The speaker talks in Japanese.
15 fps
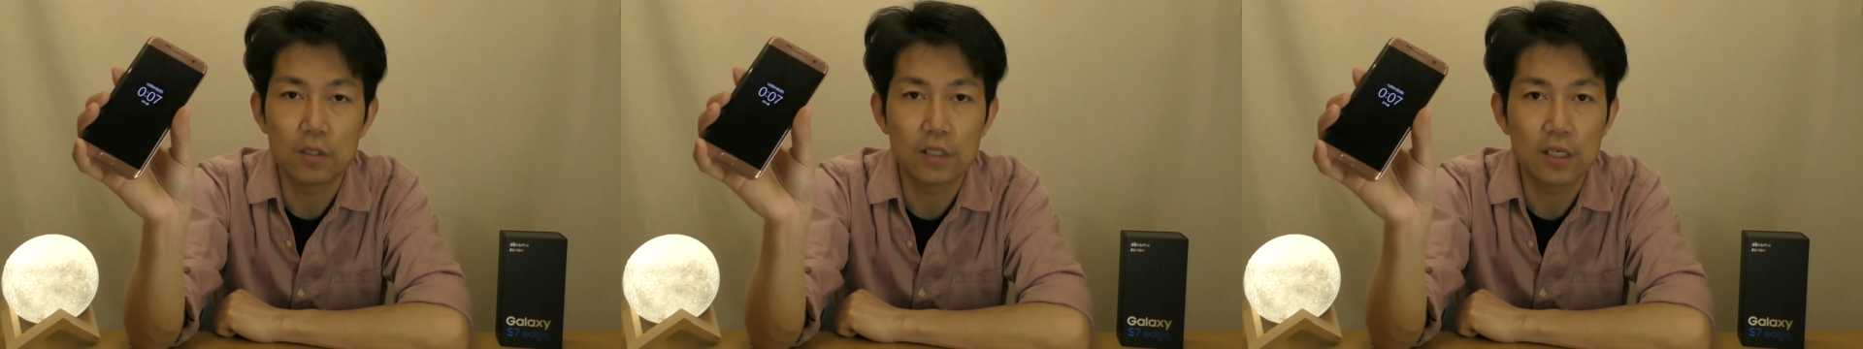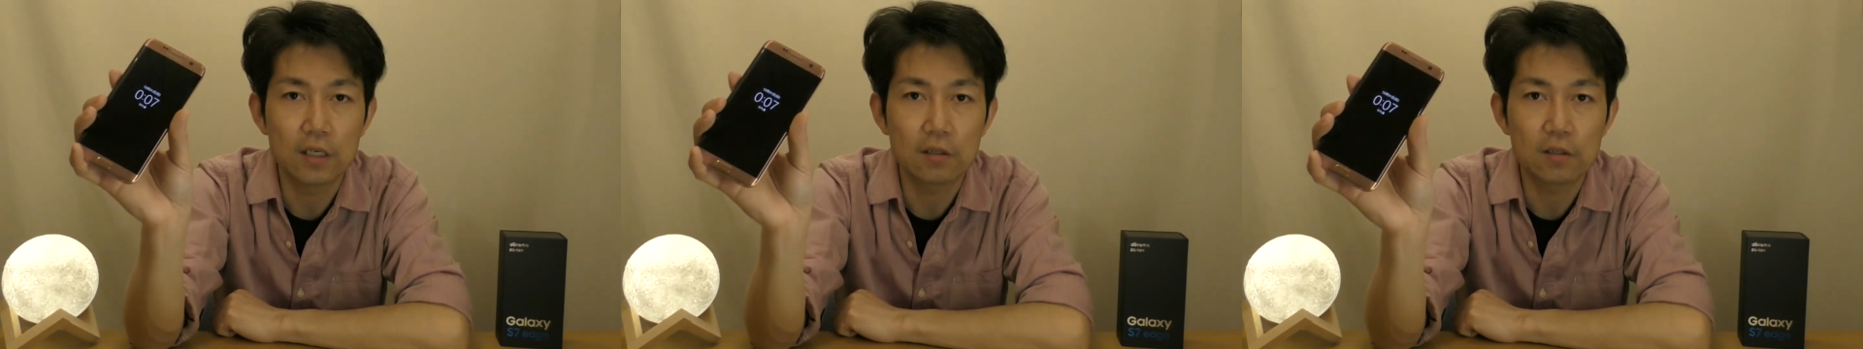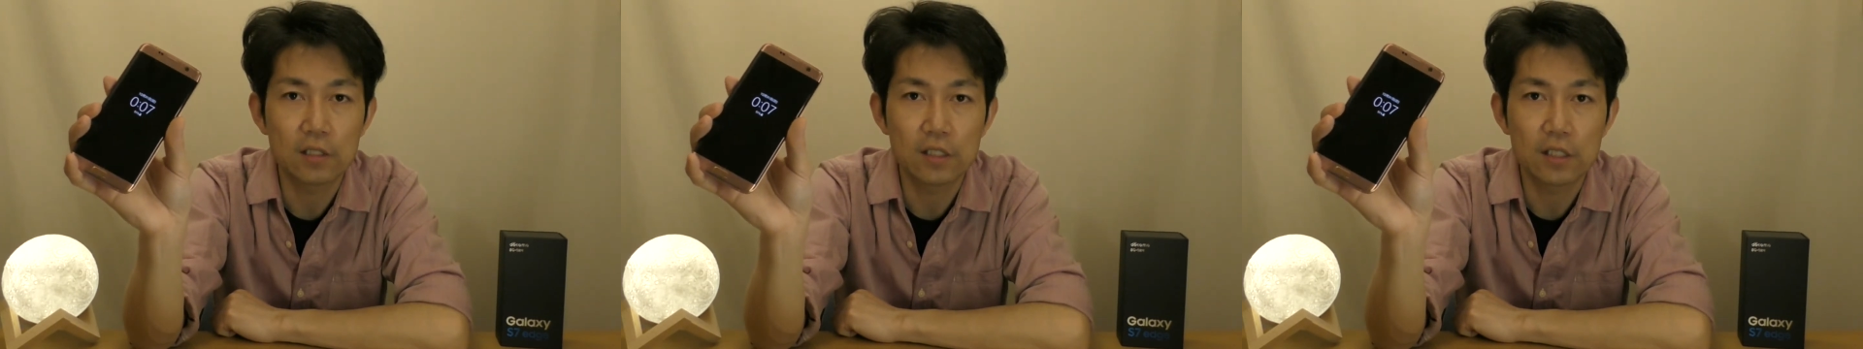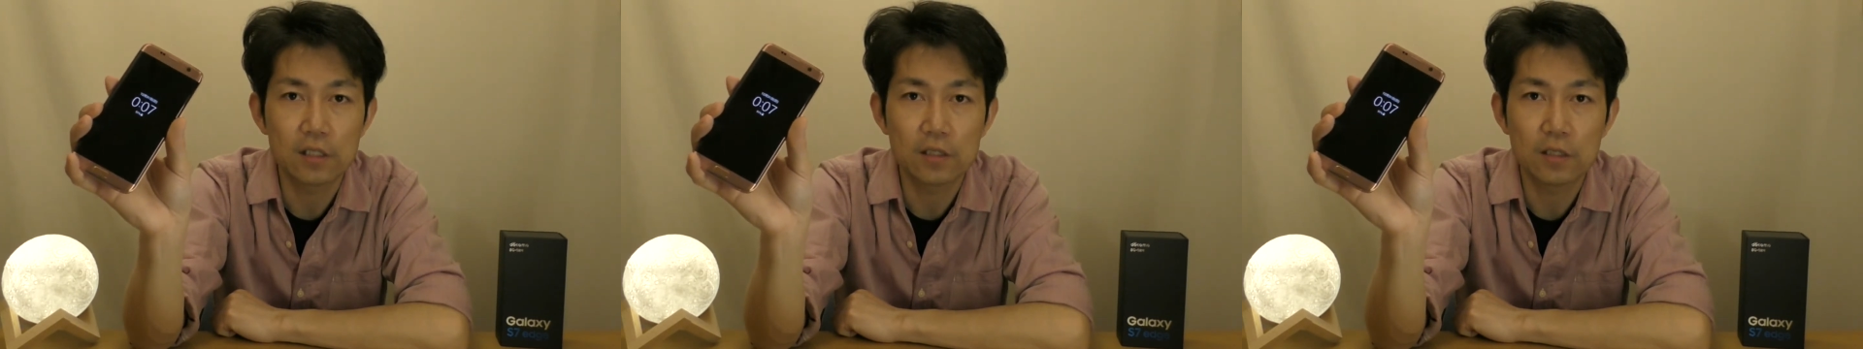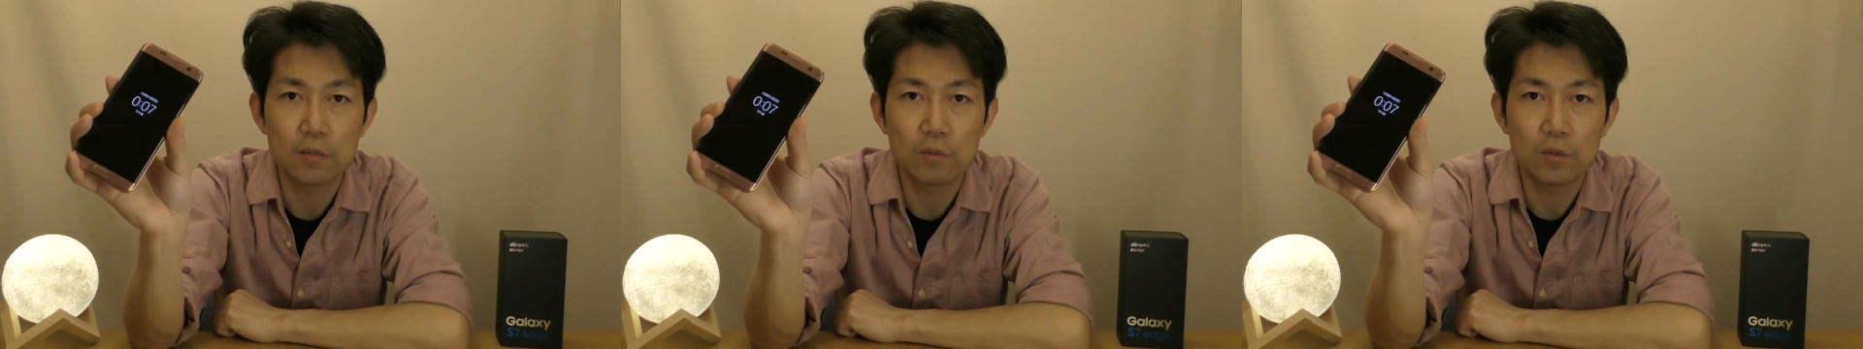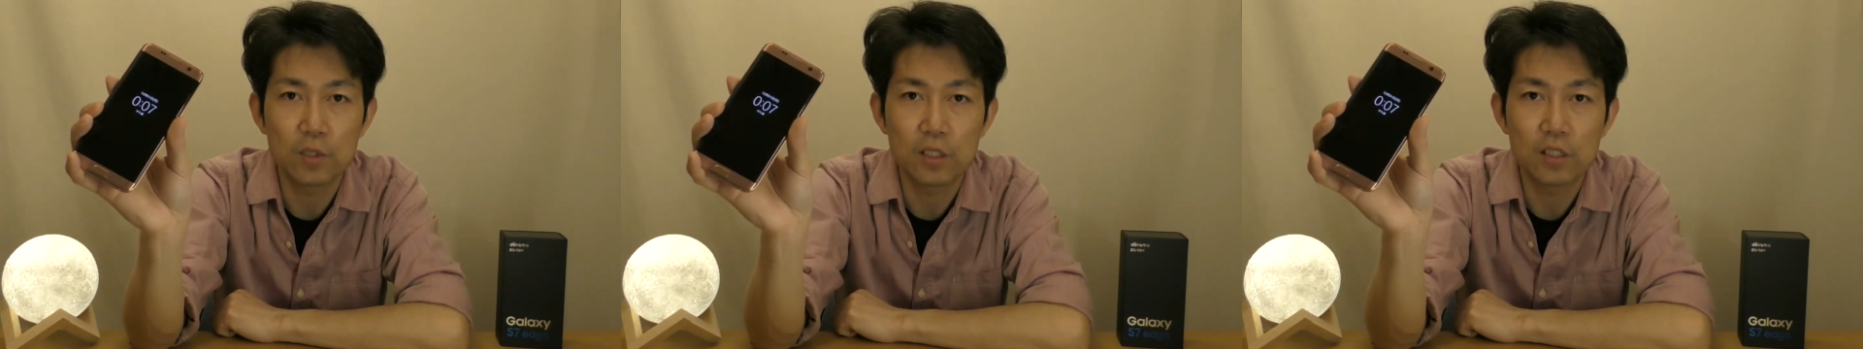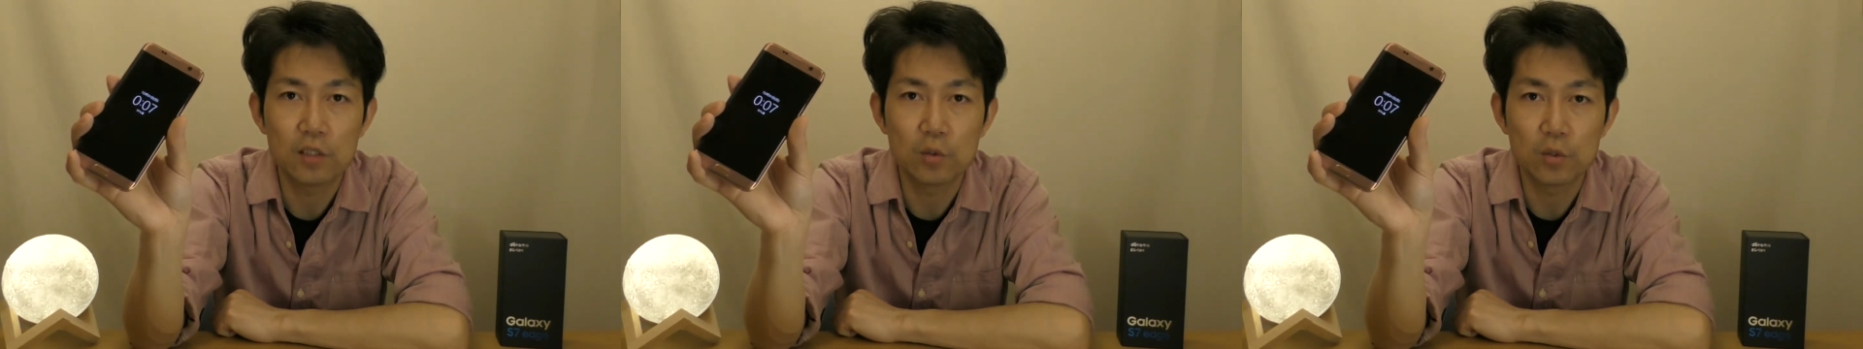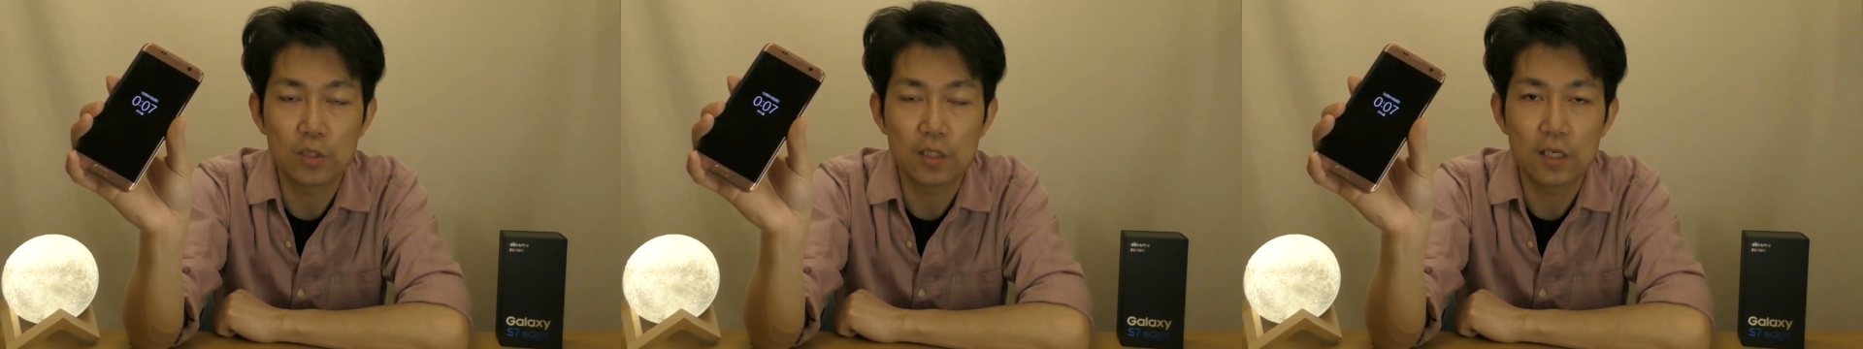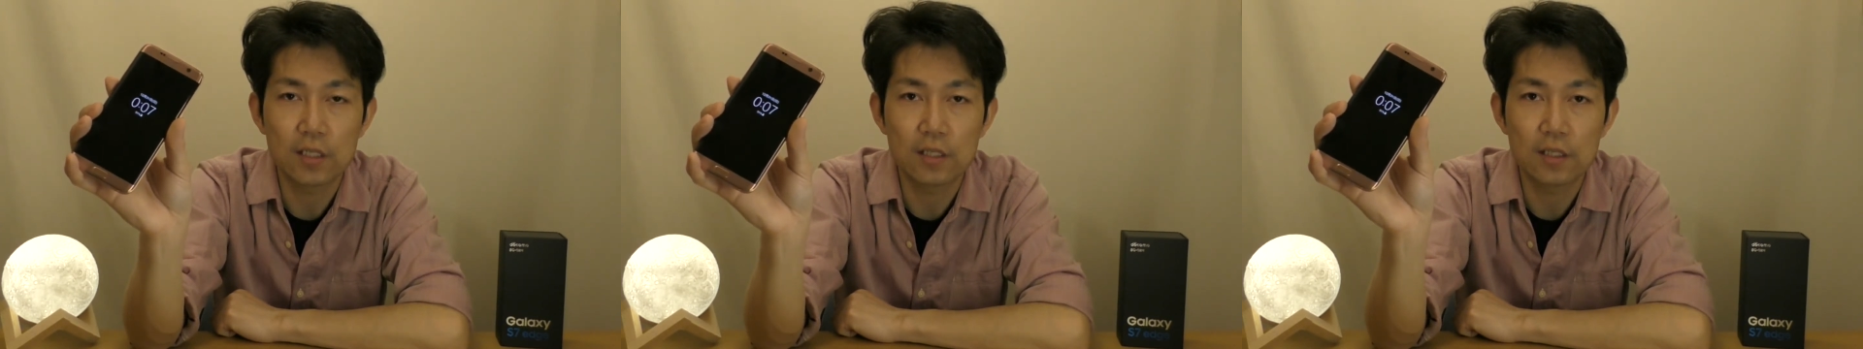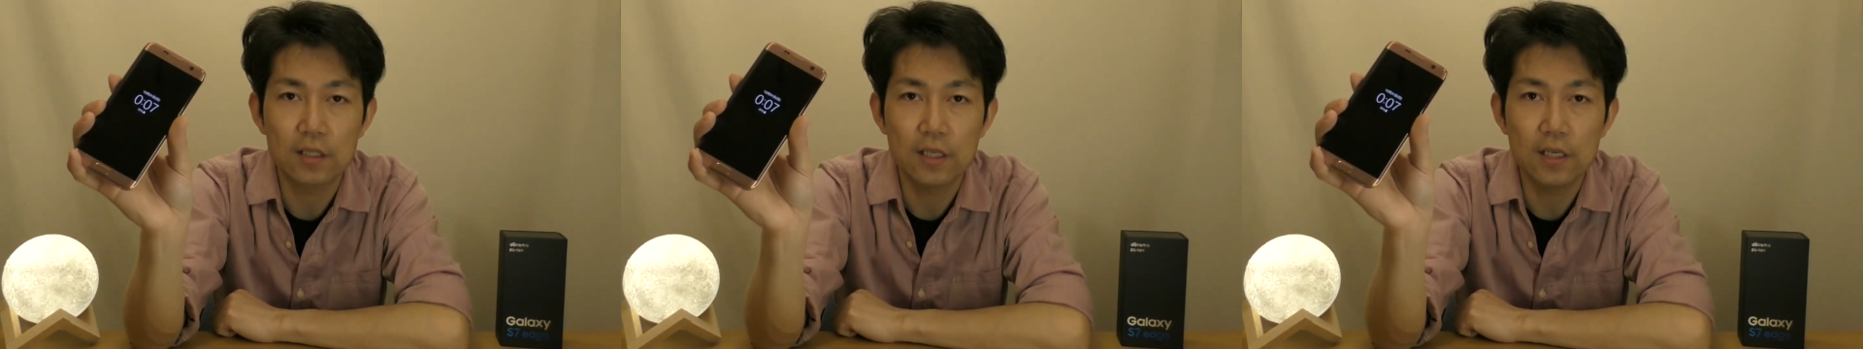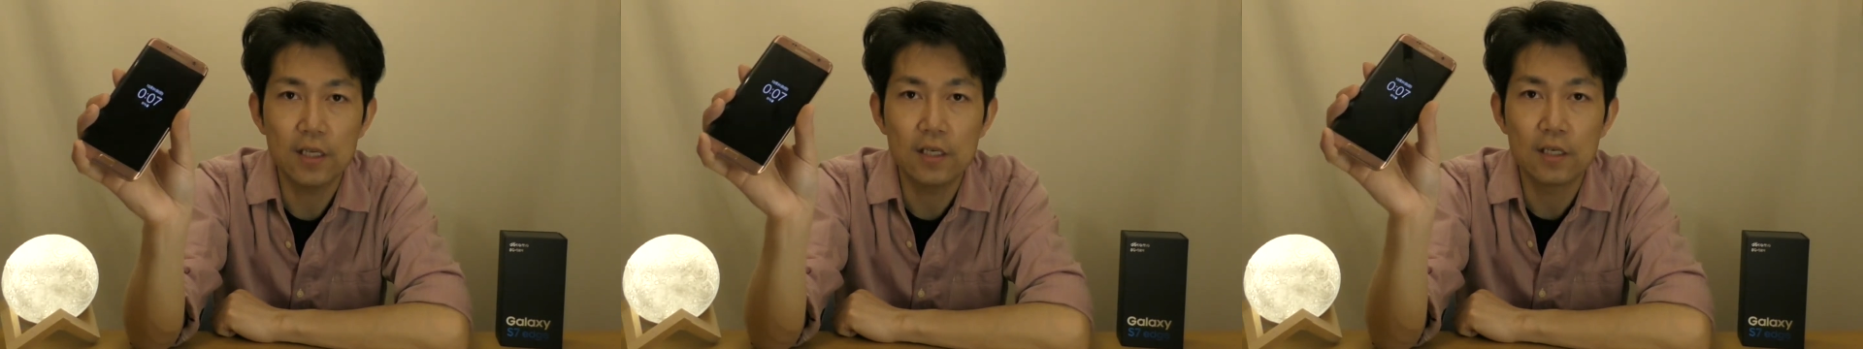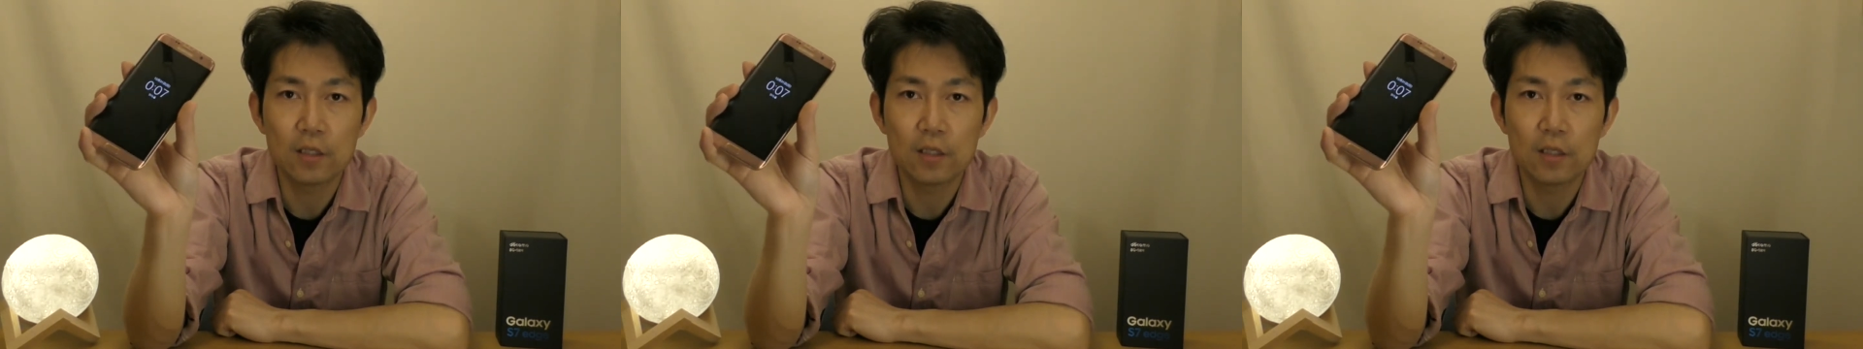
Galaxy S7 Edge を使って